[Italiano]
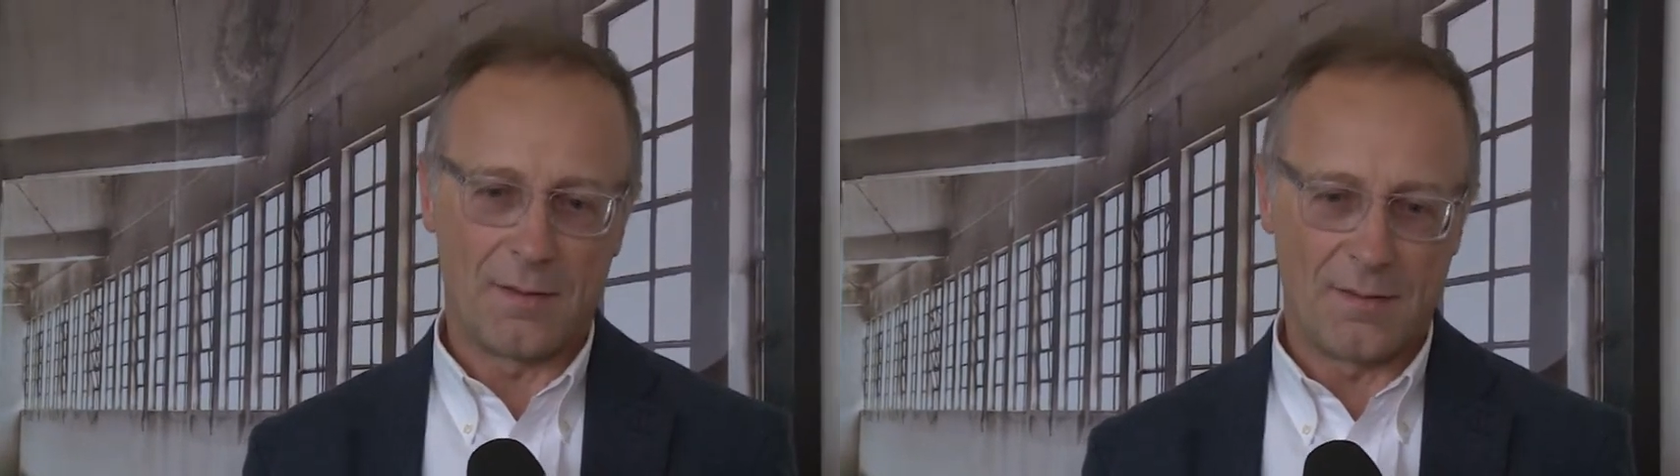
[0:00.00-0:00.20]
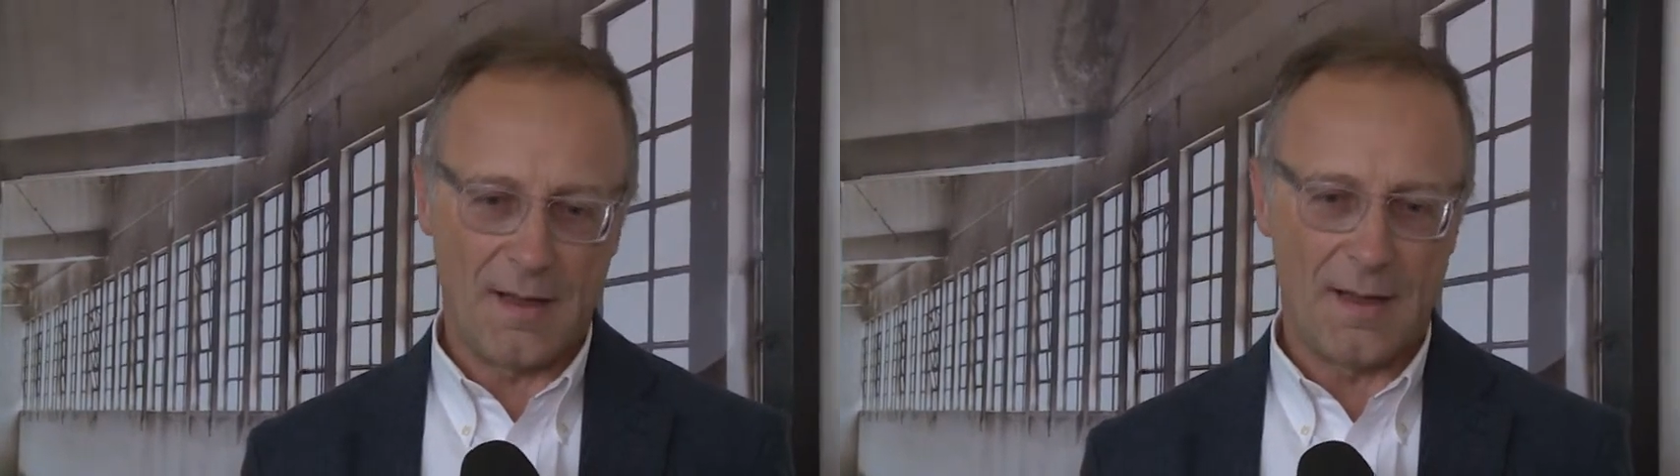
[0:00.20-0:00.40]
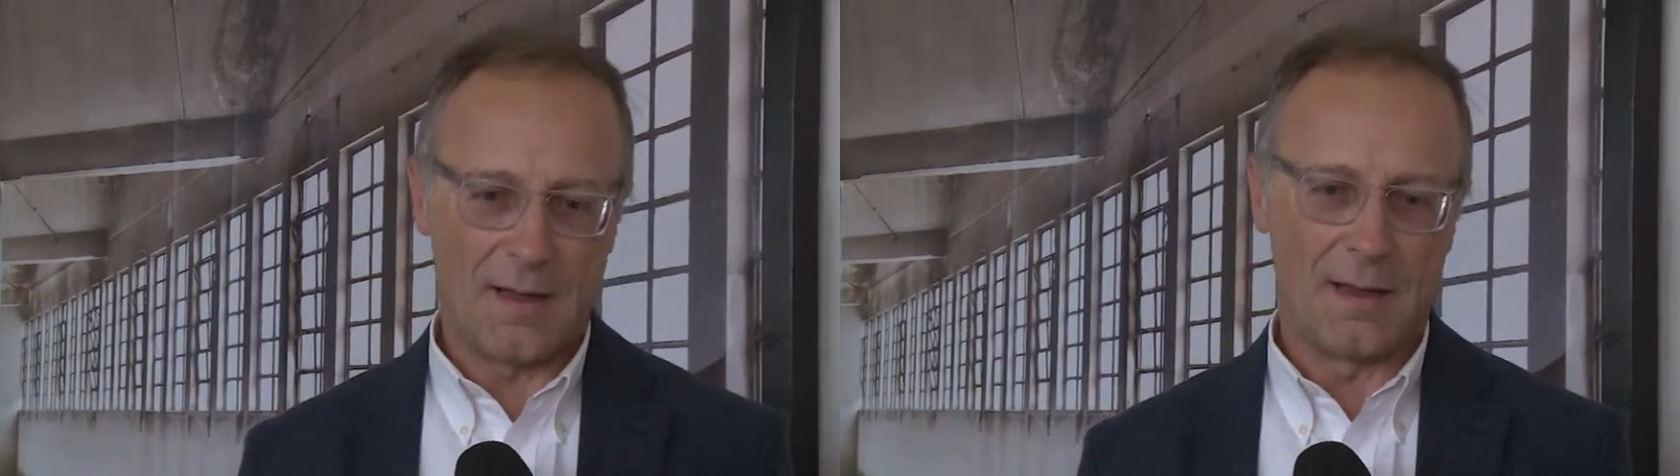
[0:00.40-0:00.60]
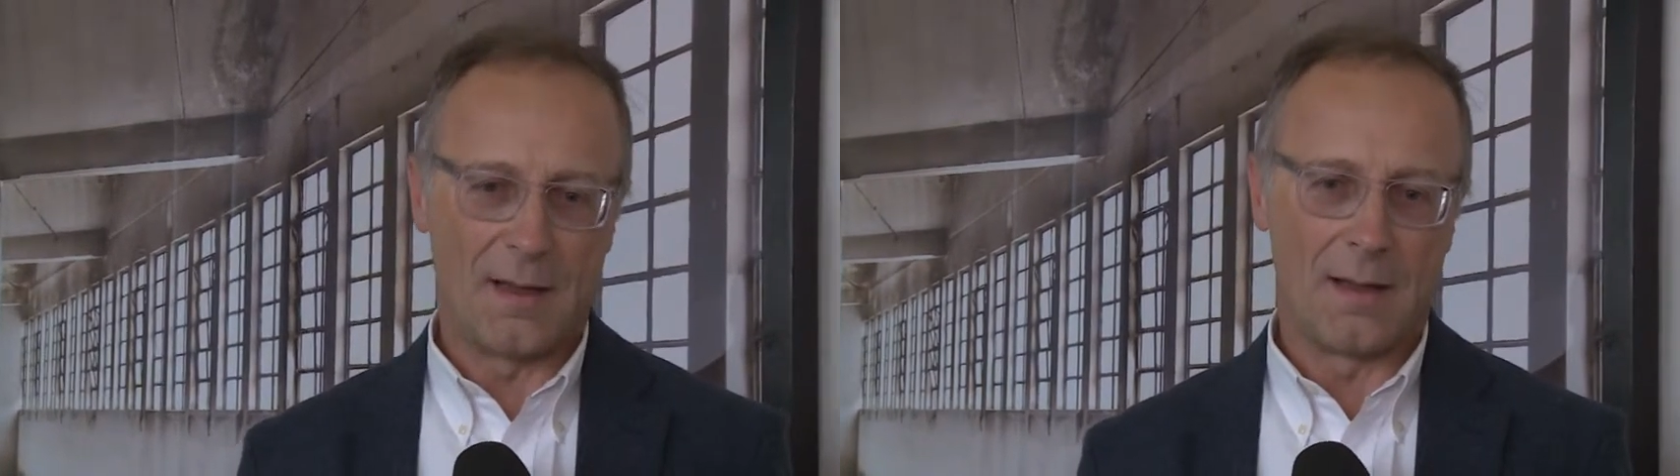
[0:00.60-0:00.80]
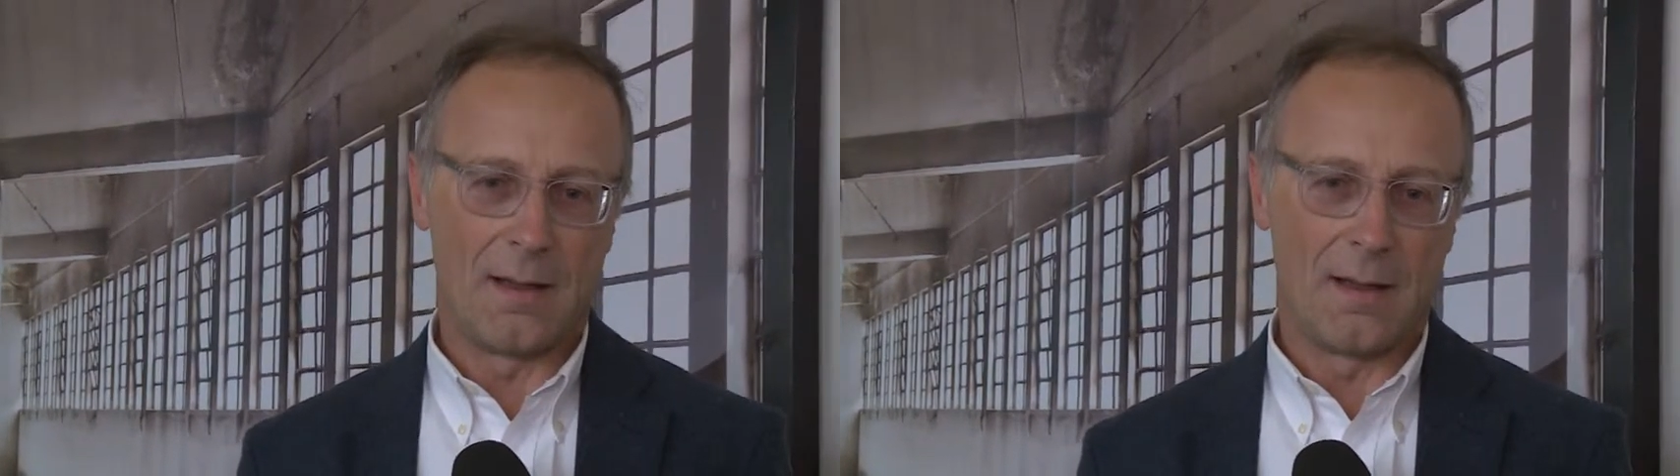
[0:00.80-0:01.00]
se
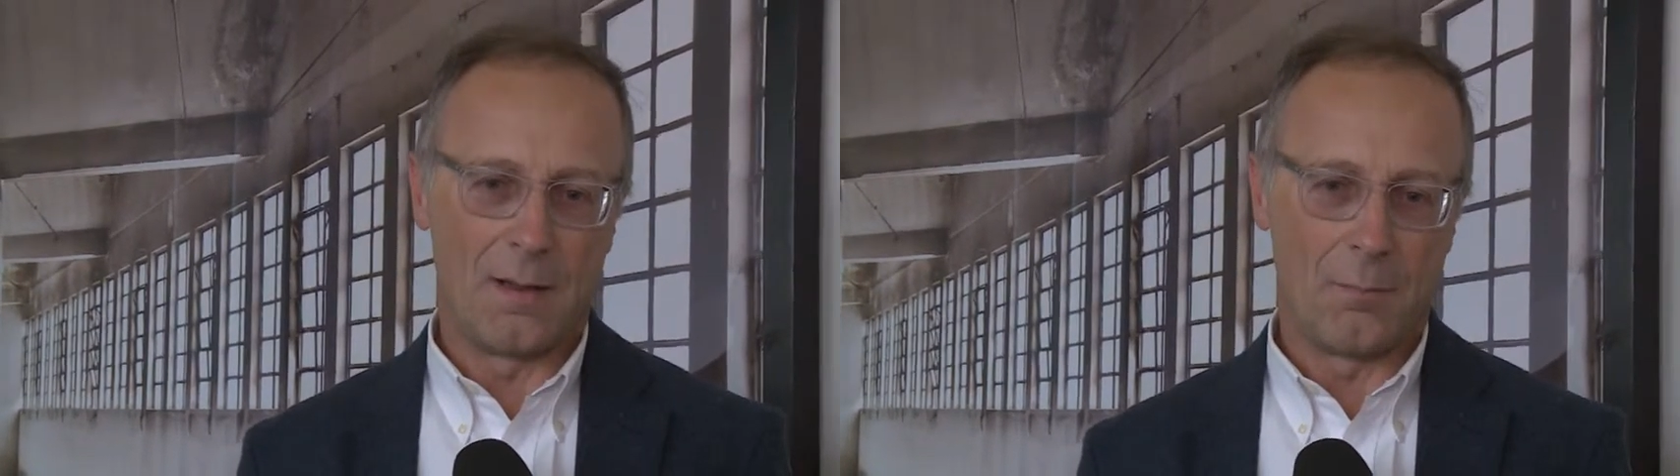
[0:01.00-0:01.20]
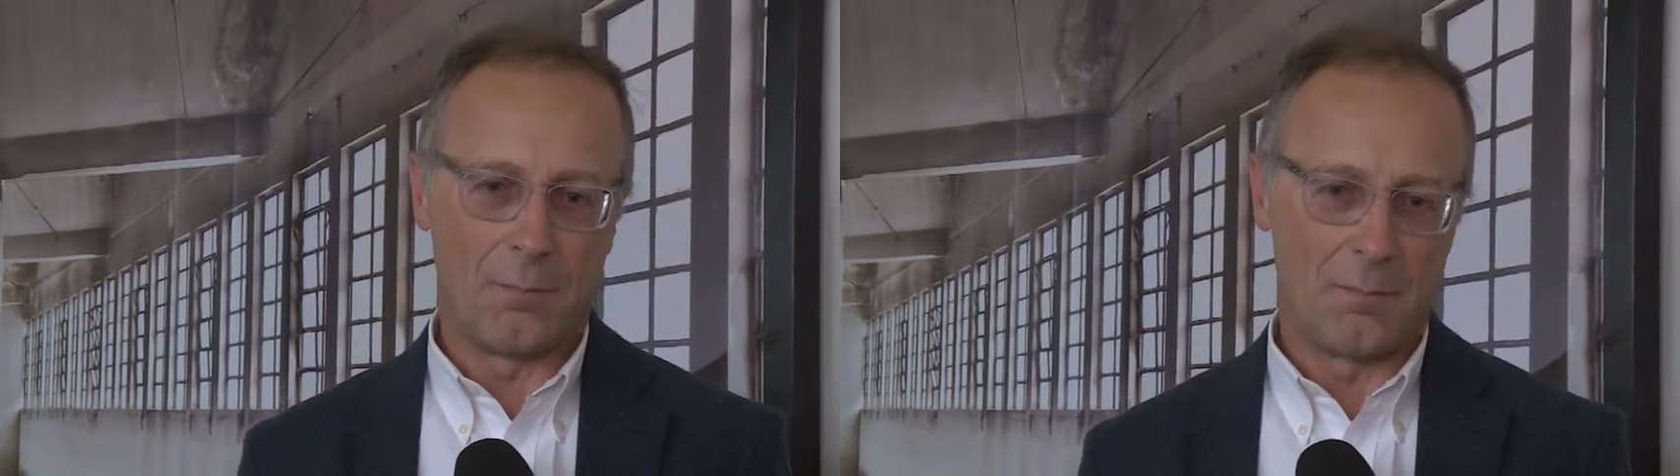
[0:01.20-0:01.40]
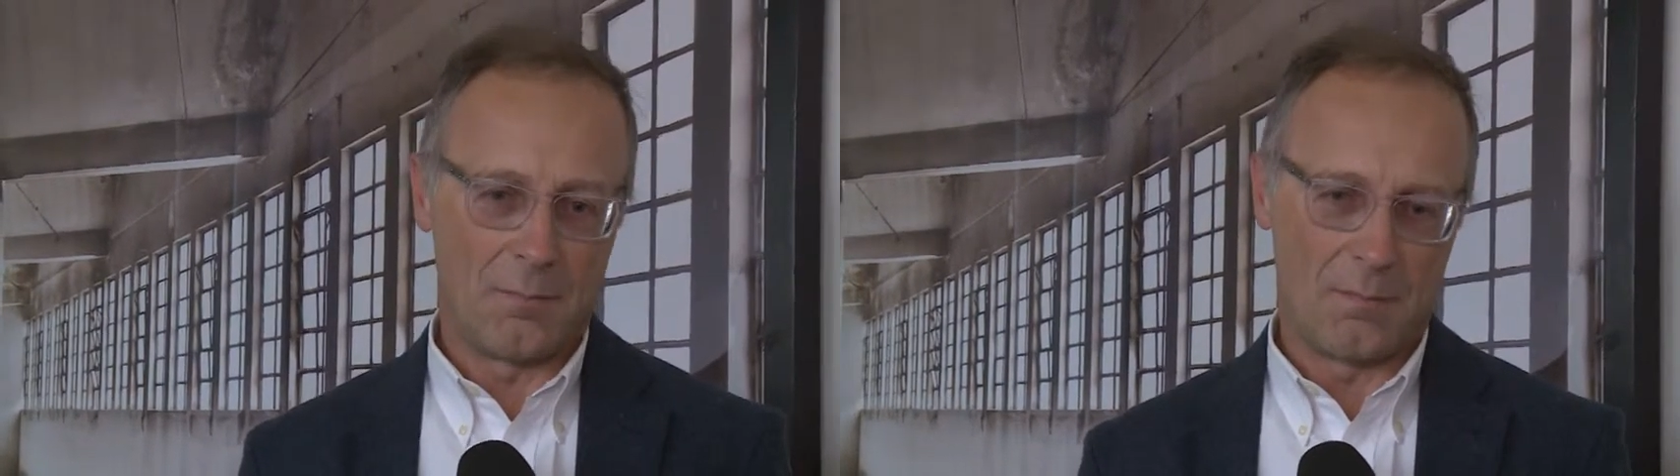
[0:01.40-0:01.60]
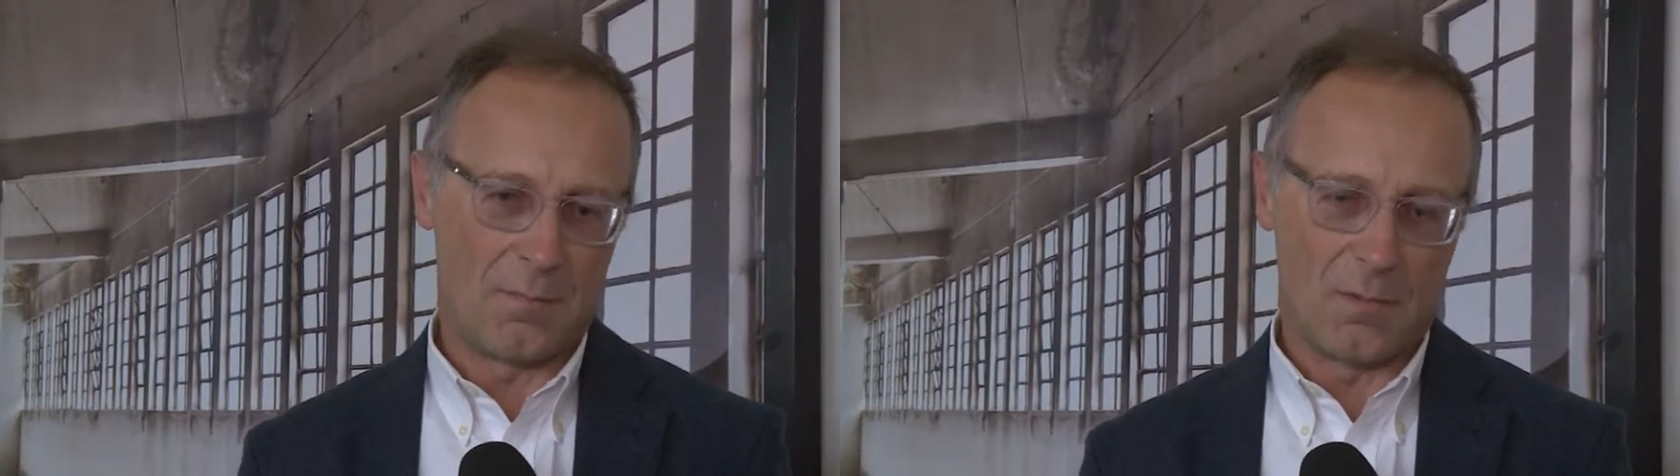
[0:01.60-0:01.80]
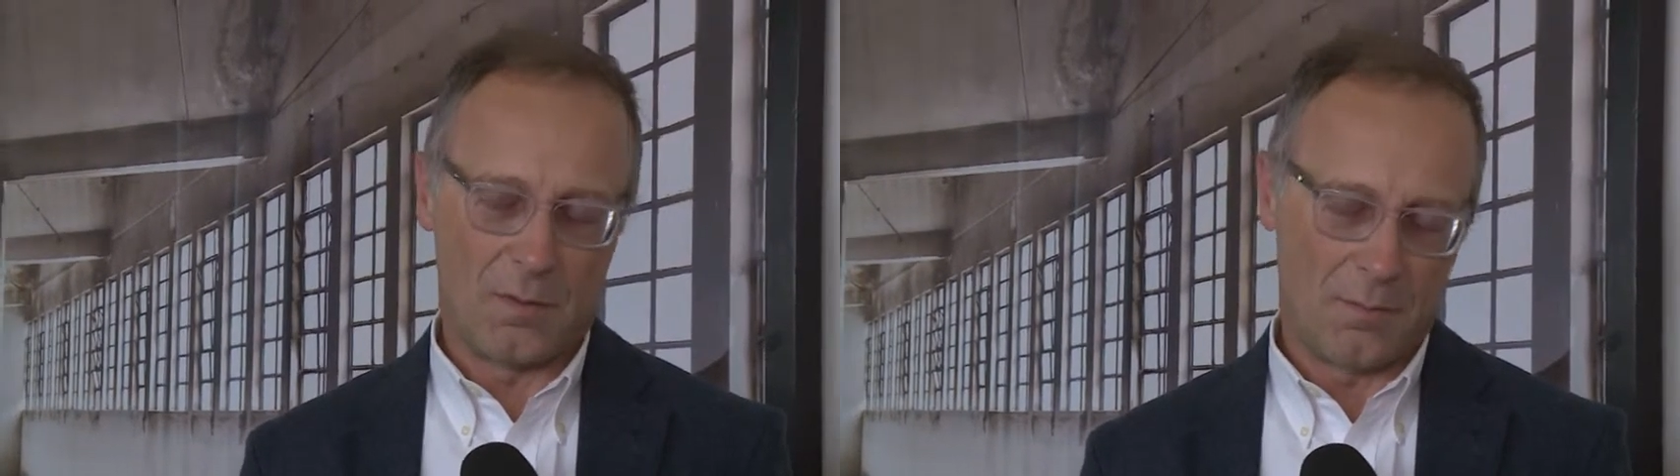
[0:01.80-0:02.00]
il, mm,